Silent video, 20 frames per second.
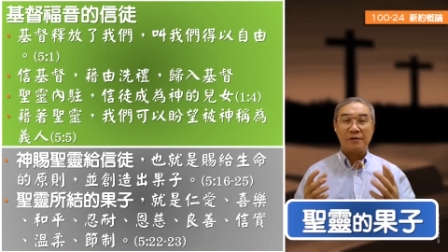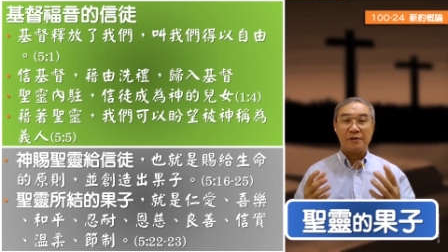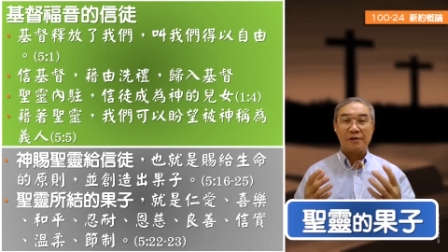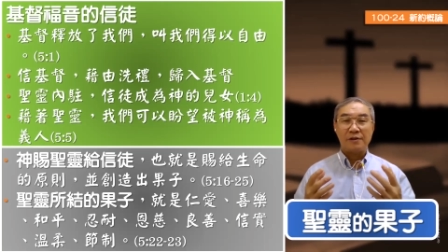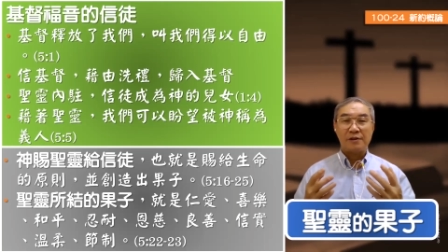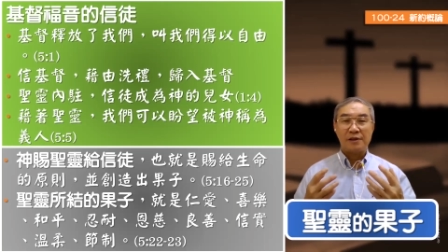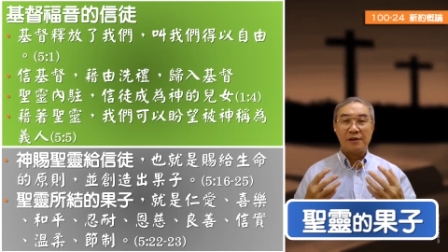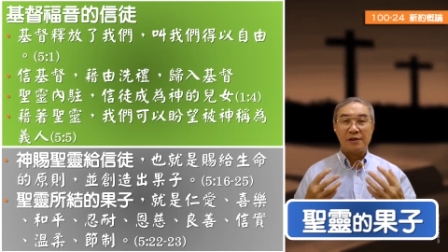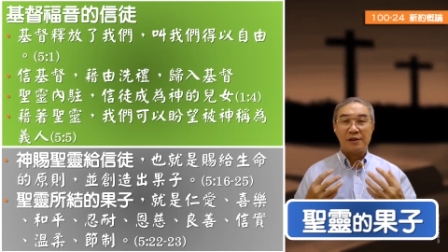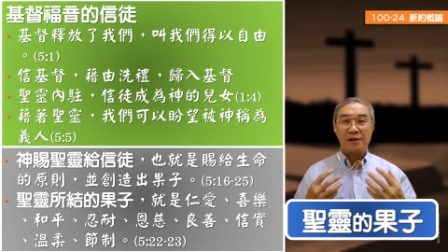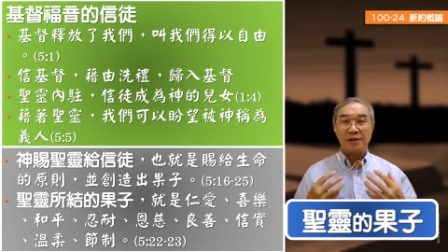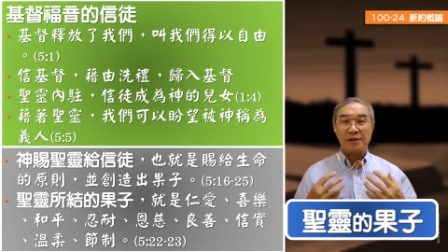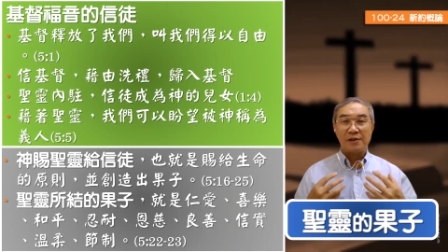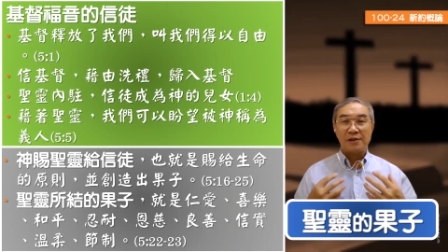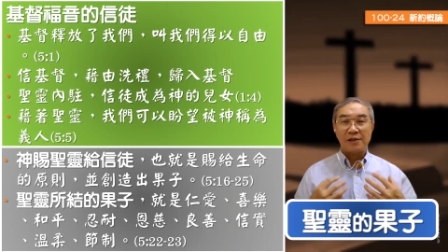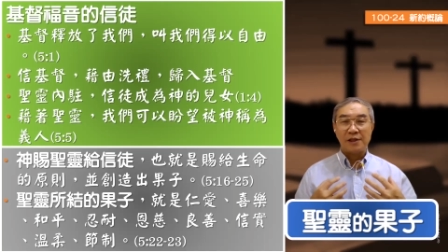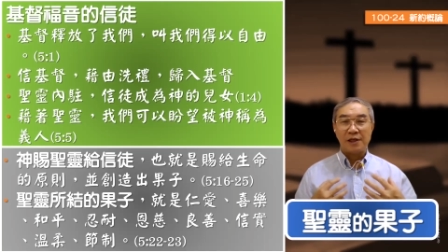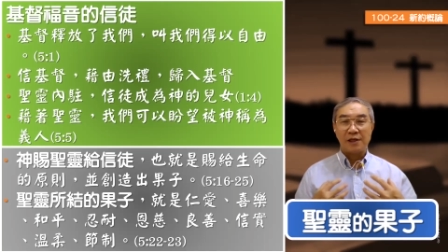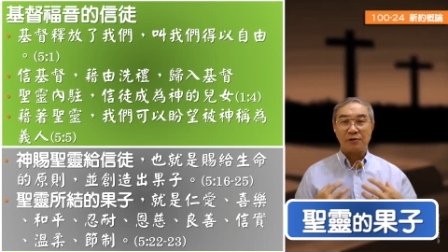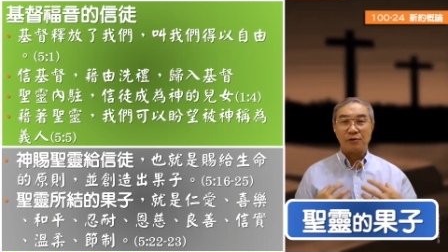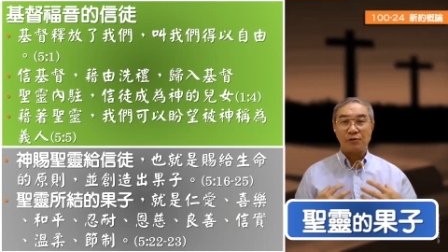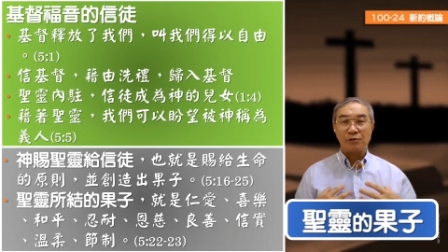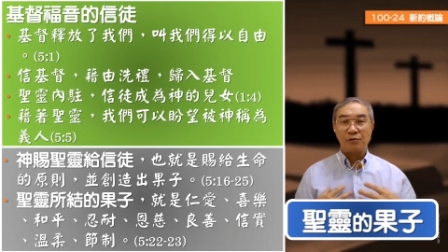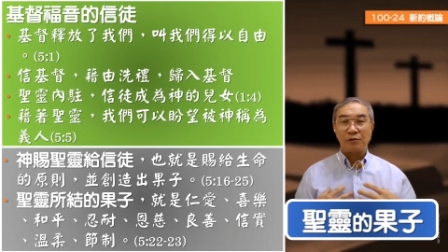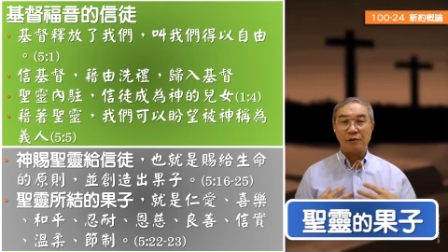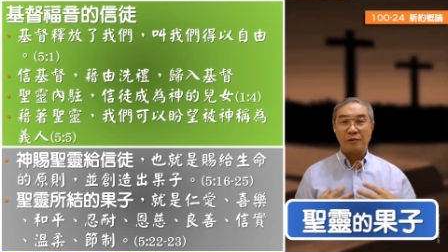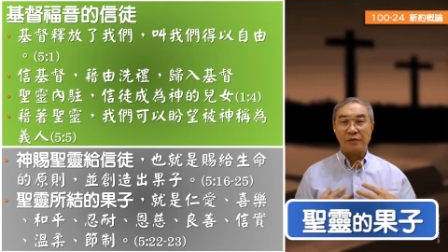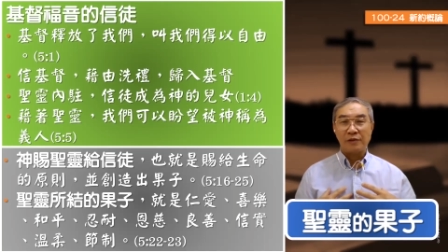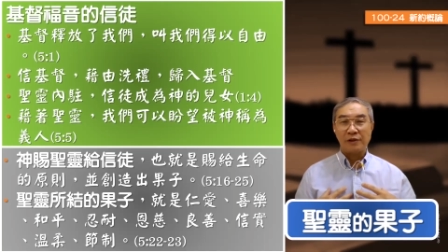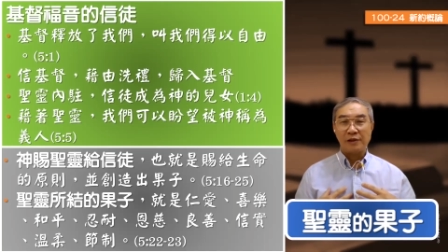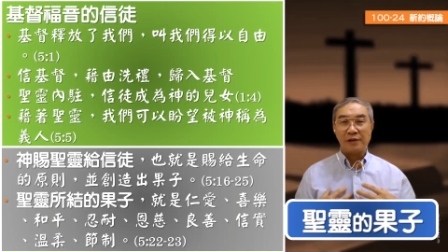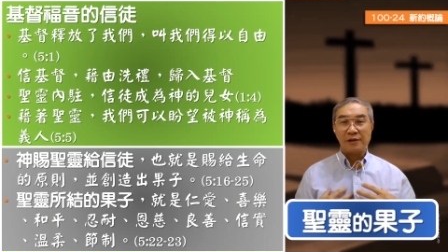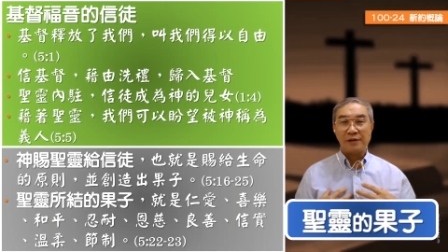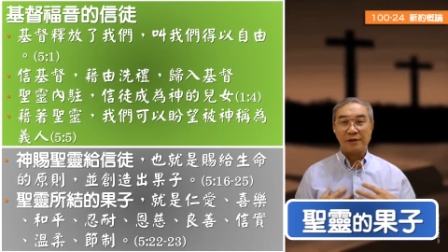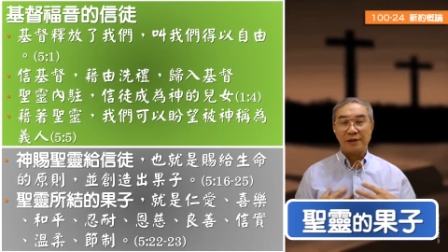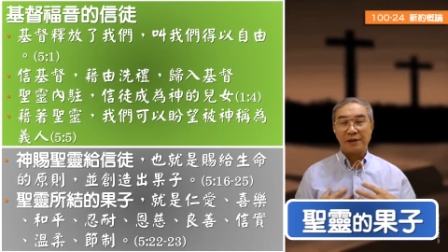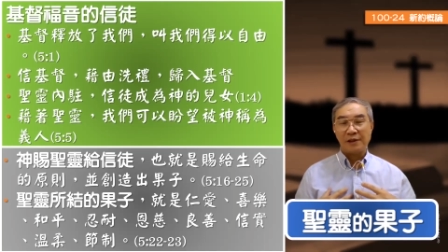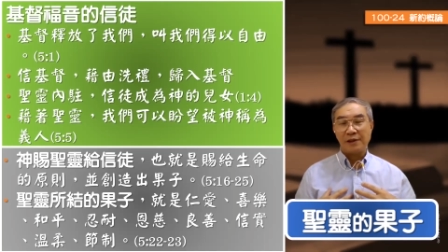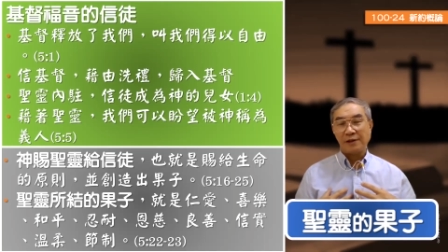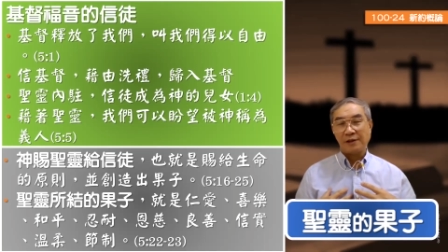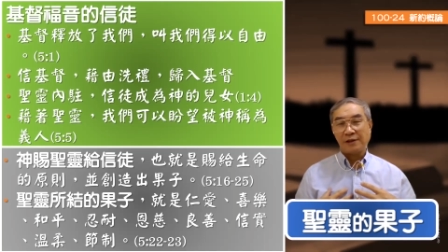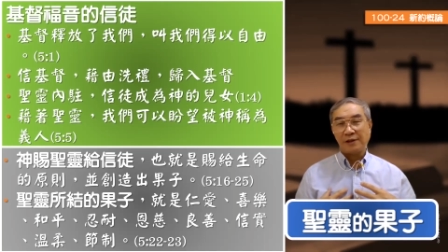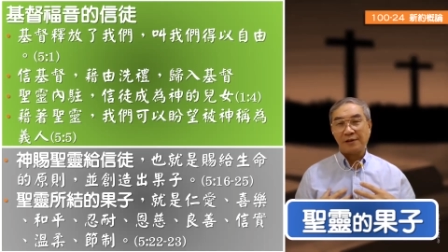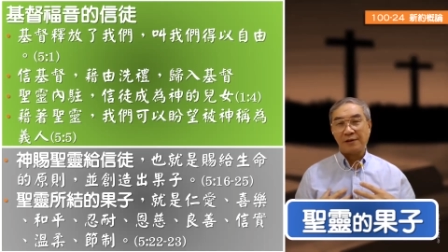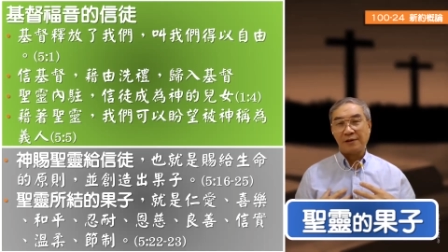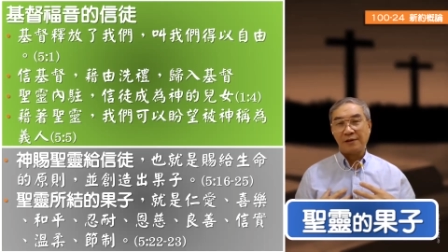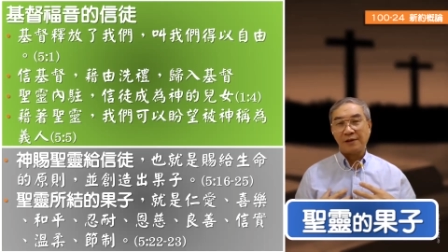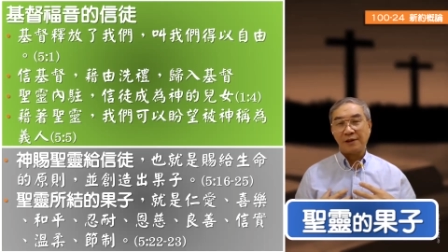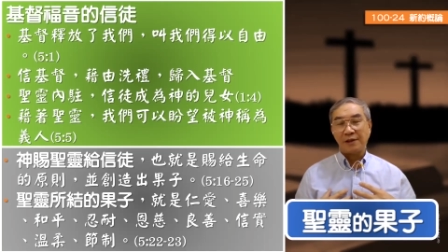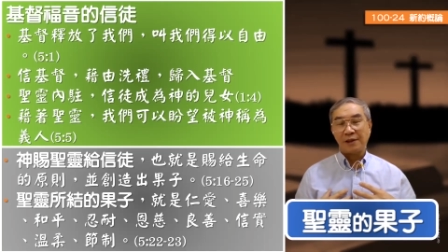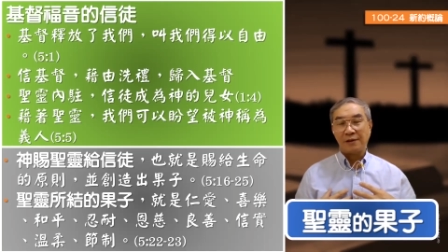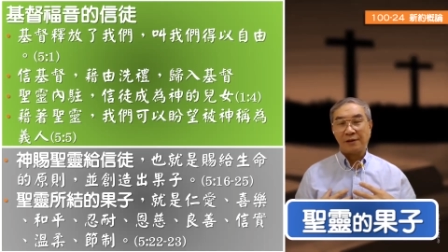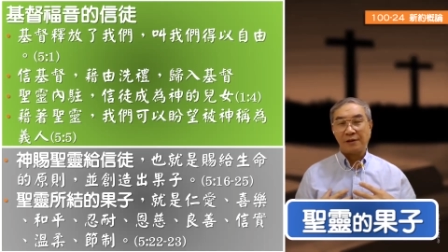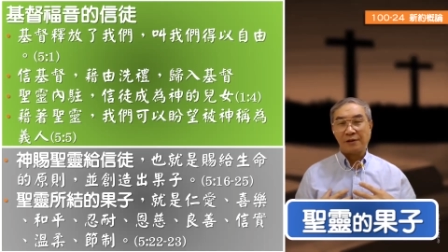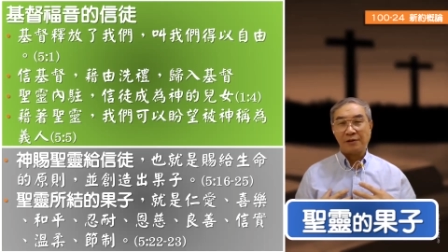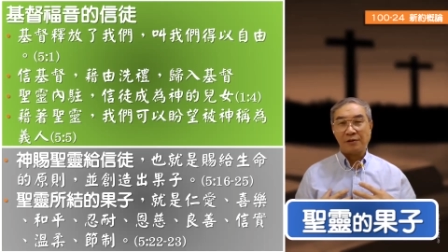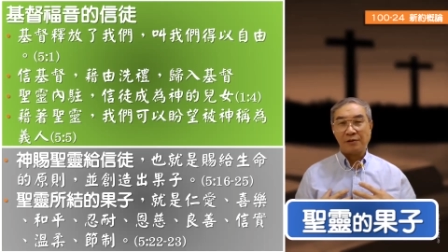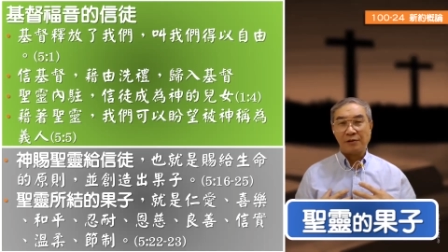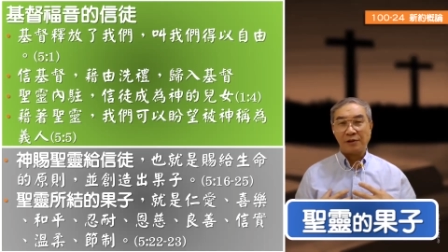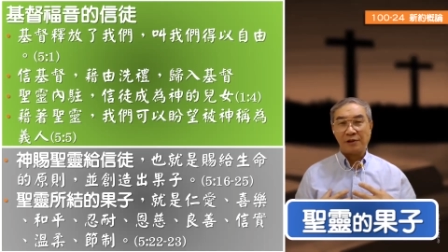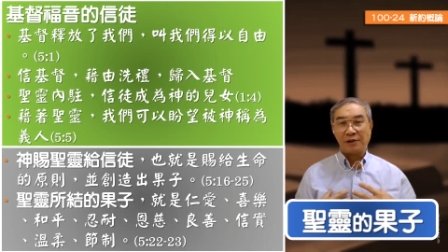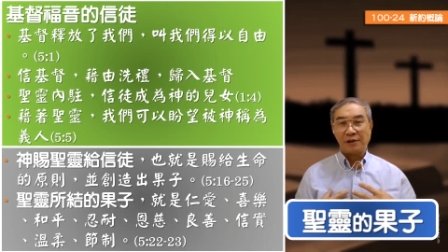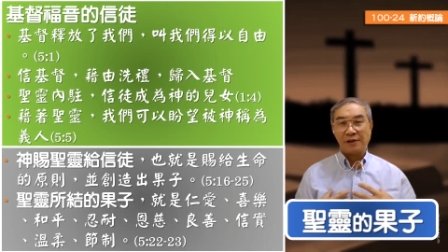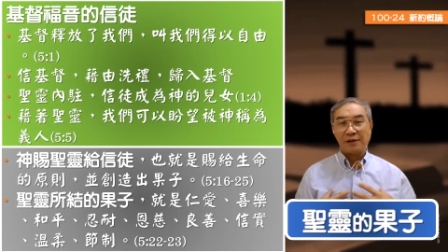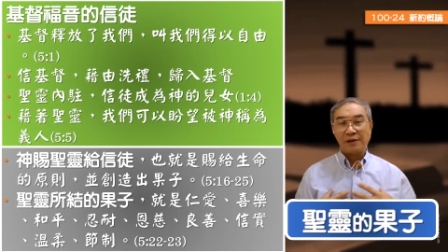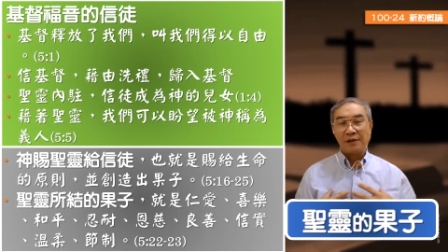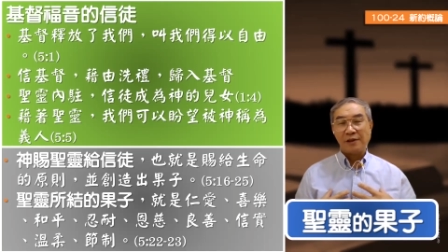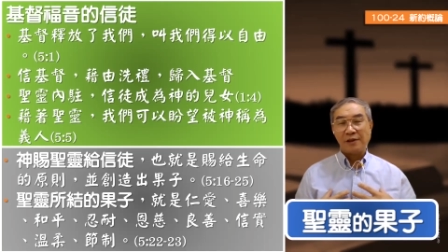圣灵常驻我们的内心，那有时，